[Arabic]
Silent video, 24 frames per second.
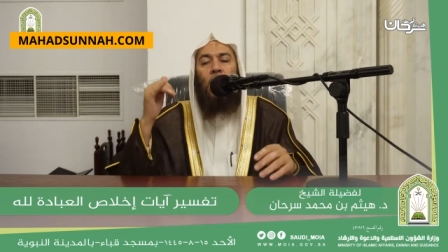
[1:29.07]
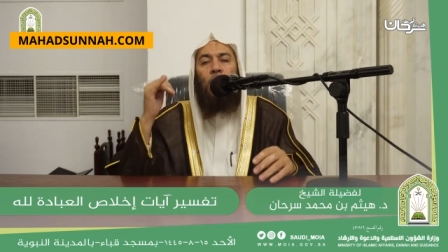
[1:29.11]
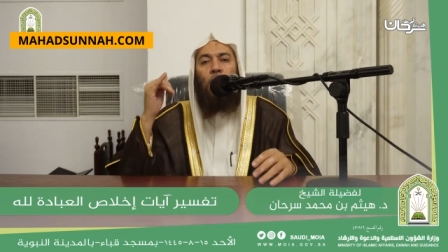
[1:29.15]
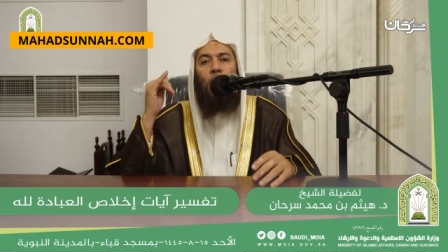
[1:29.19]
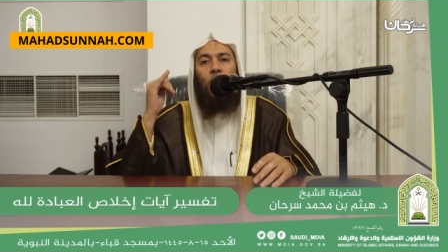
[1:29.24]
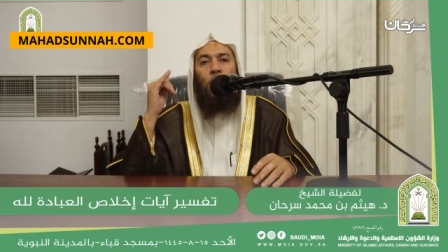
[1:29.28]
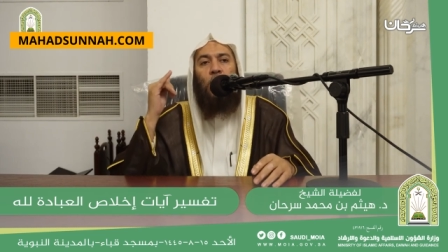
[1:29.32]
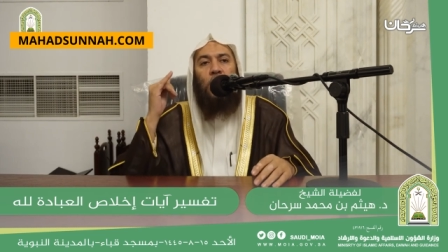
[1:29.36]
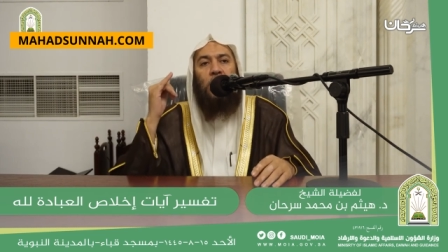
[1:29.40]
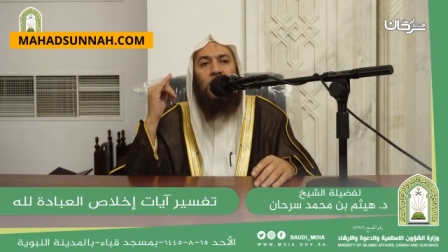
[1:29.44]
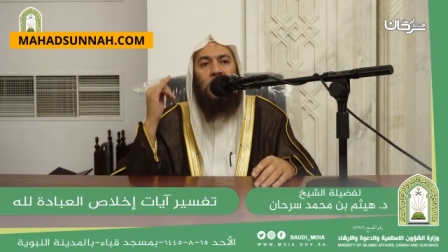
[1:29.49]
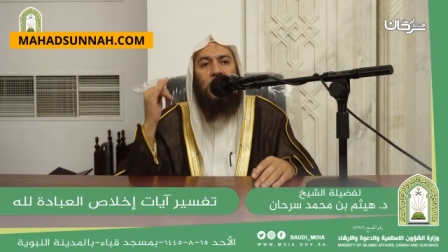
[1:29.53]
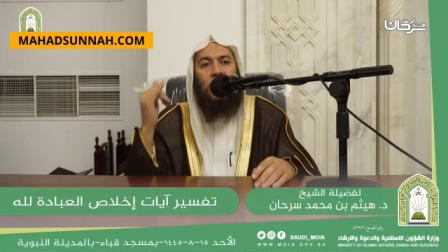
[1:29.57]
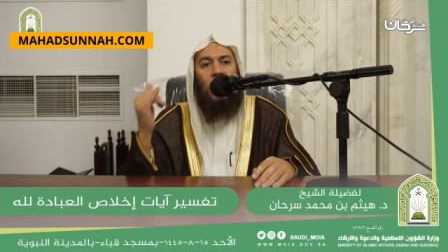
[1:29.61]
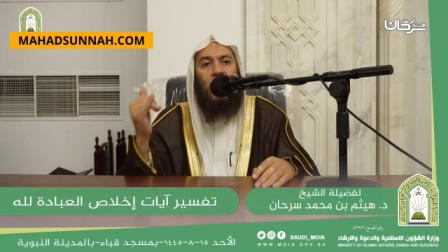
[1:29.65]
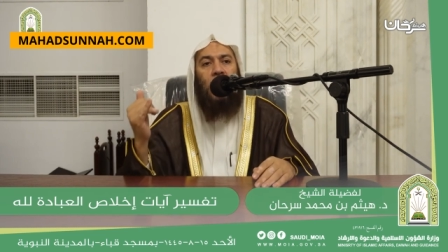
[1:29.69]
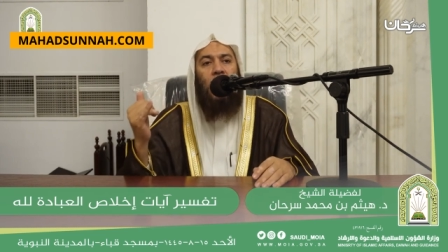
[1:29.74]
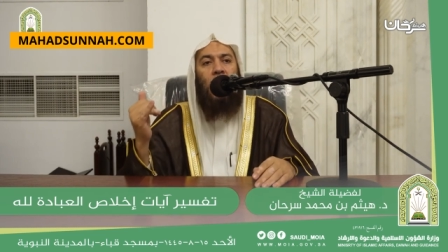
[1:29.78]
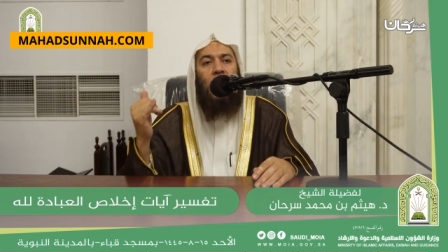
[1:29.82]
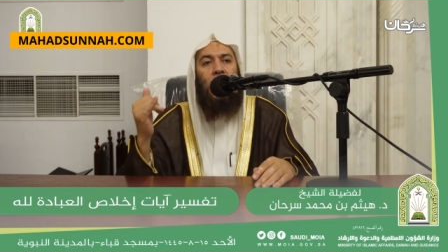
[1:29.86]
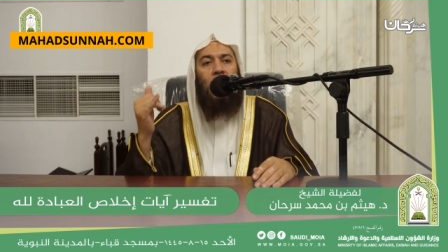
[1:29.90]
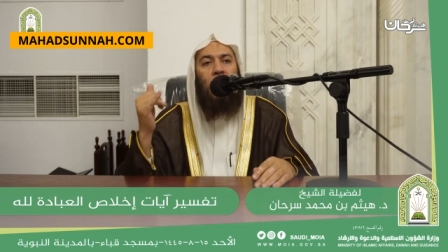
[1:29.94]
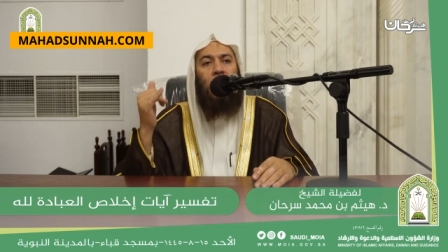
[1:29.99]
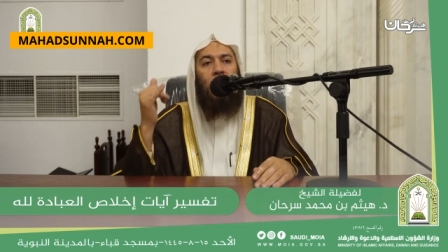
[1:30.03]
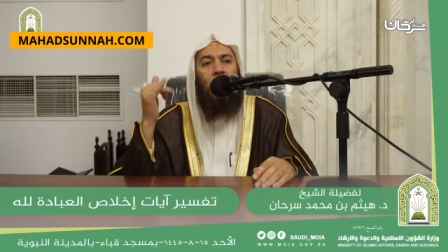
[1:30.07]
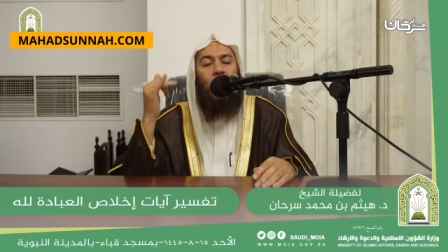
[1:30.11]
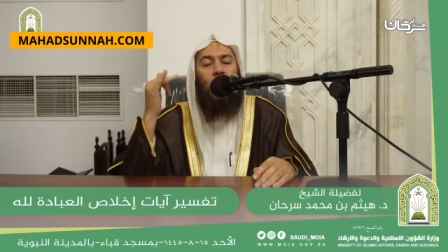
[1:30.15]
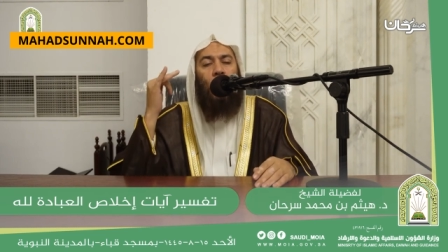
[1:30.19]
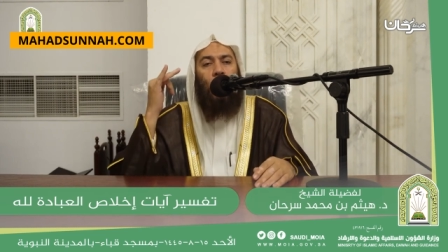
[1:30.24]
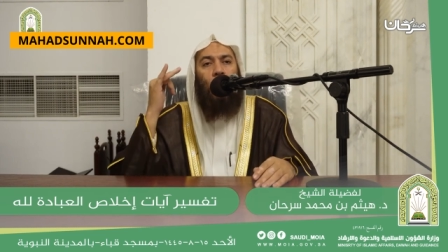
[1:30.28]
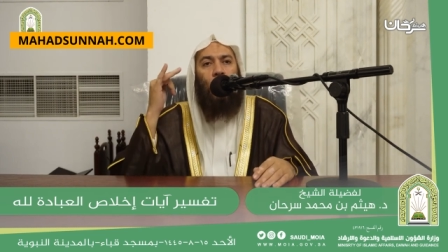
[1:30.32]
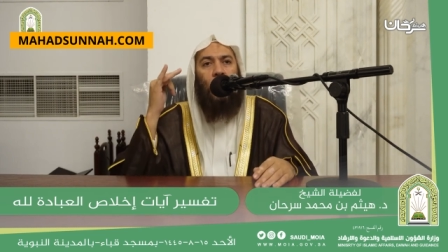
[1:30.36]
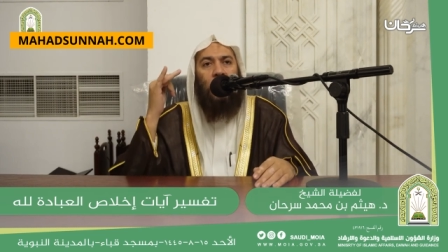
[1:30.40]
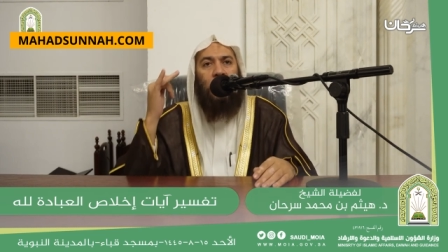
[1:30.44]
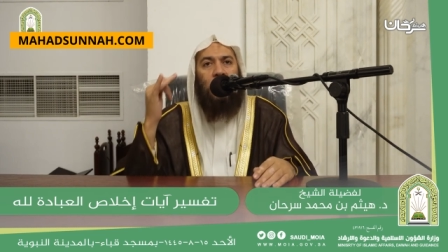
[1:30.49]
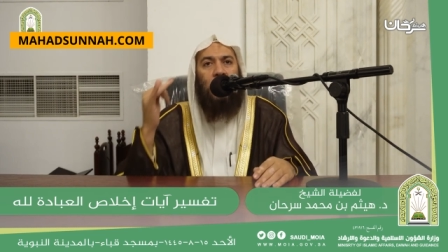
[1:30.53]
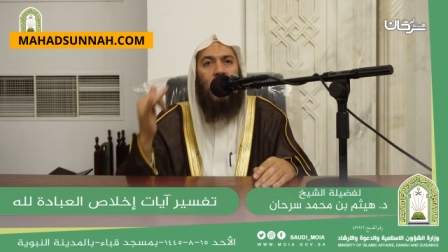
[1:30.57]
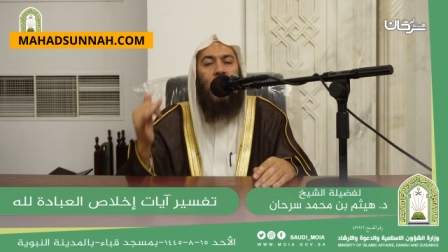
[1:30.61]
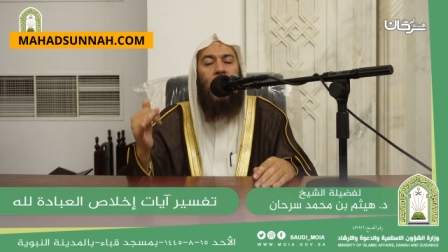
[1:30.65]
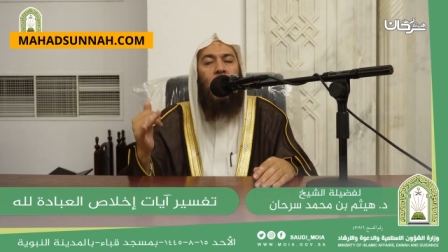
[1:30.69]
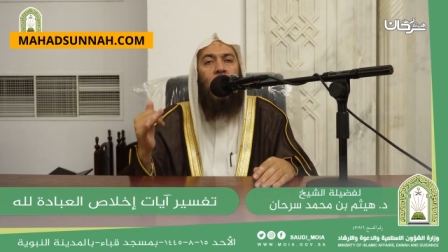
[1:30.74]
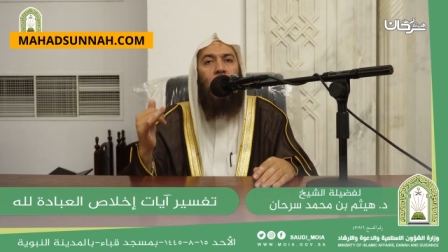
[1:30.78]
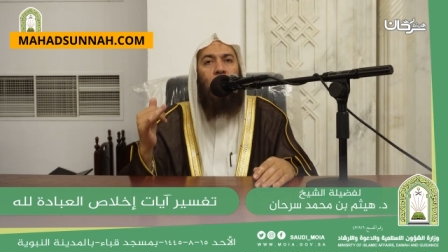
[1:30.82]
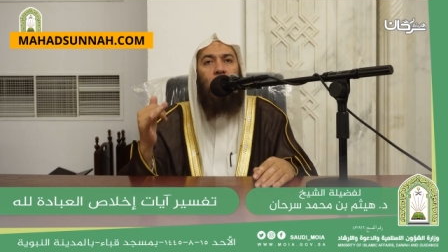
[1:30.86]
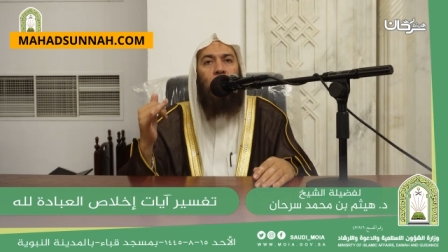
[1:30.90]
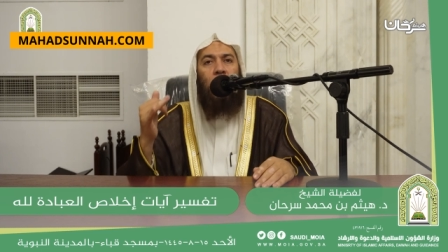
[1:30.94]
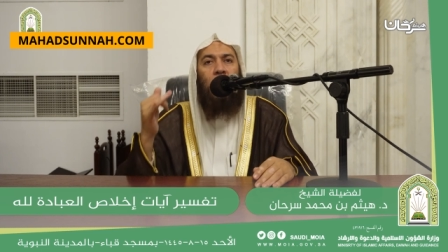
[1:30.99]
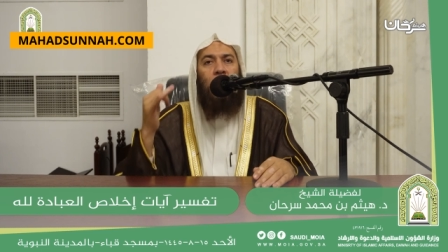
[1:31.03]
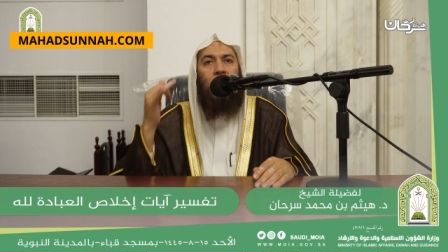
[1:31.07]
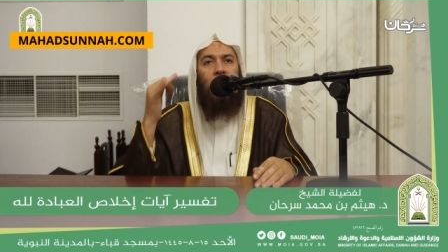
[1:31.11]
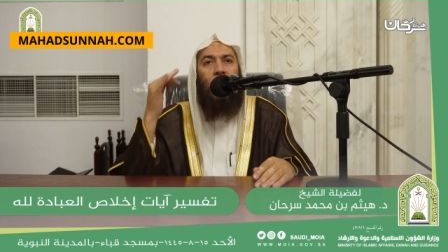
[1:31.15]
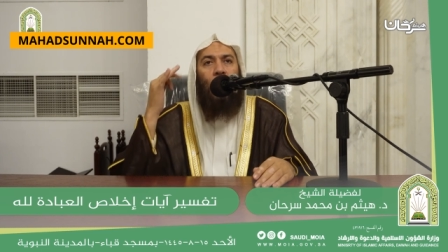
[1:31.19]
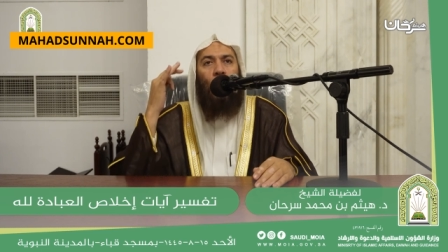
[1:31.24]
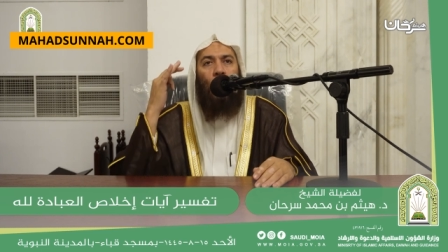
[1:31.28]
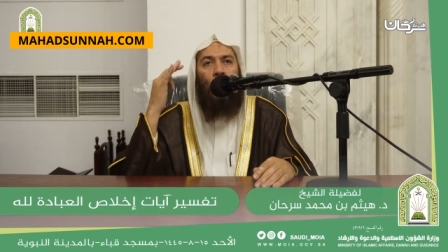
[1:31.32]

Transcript: متسخط وصابر